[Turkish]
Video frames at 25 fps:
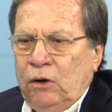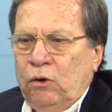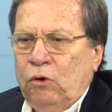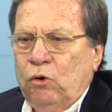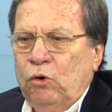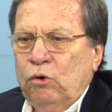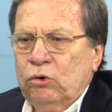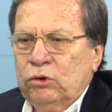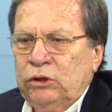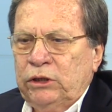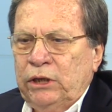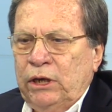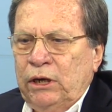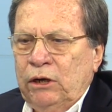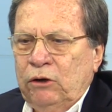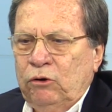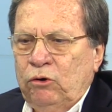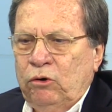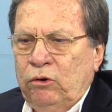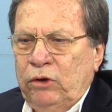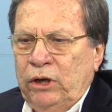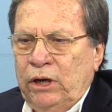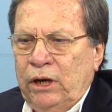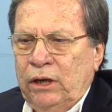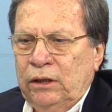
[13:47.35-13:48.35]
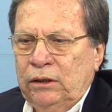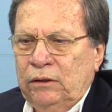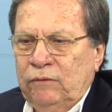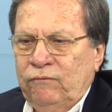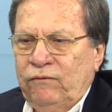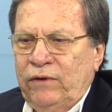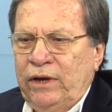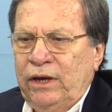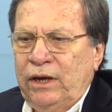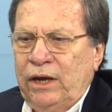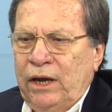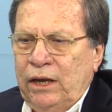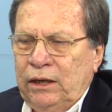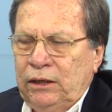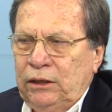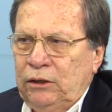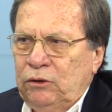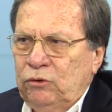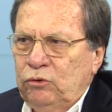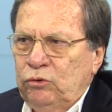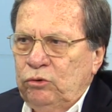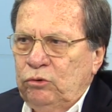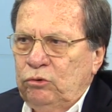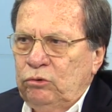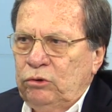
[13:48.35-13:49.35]
ortaya koyan ve en iyi
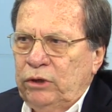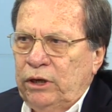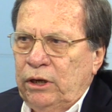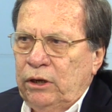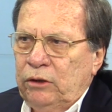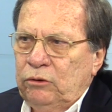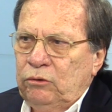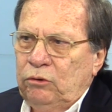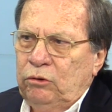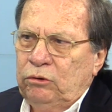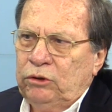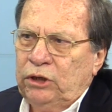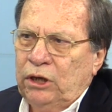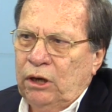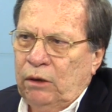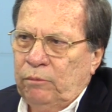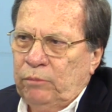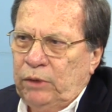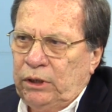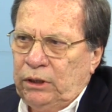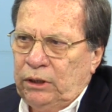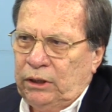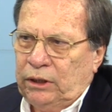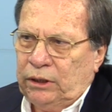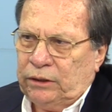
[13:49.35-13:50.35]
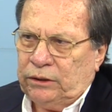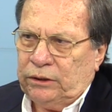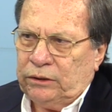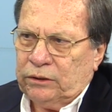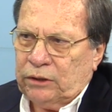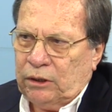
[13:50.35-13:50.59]
uygulayan ülke Amerika'dır.